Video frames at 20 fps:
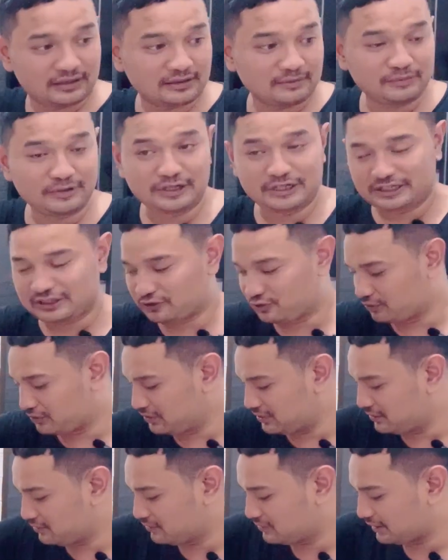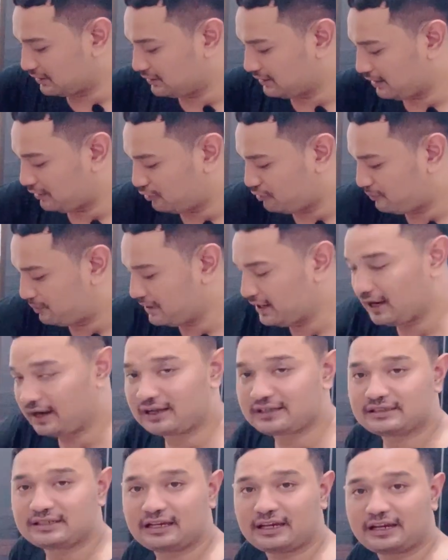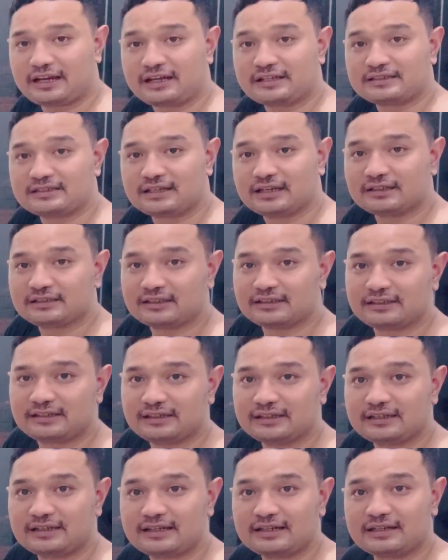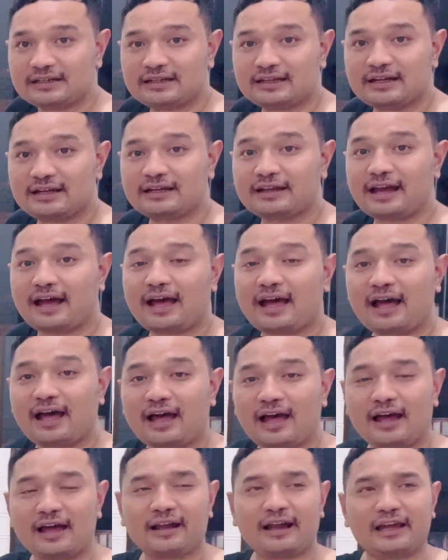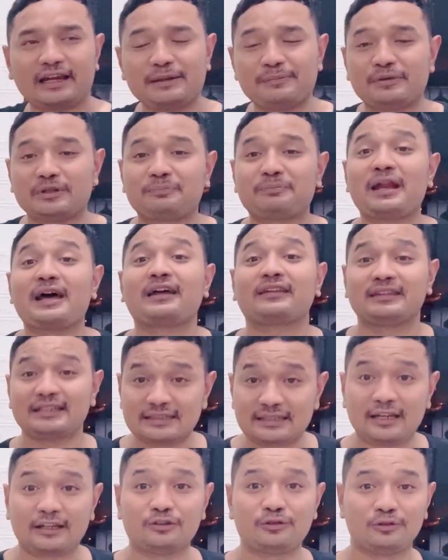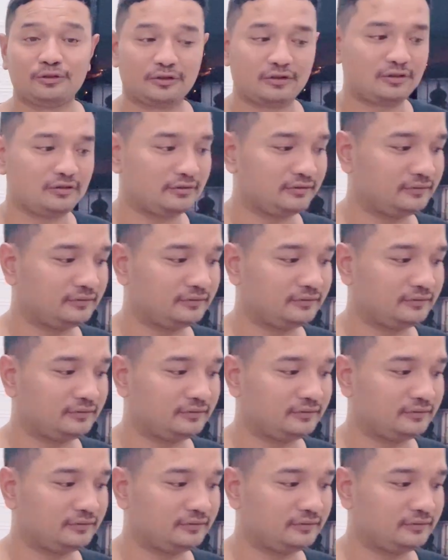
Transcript: mini studio jadi aku beli yang kecilan aja jadi nggak nggak ribet praktis lah dulur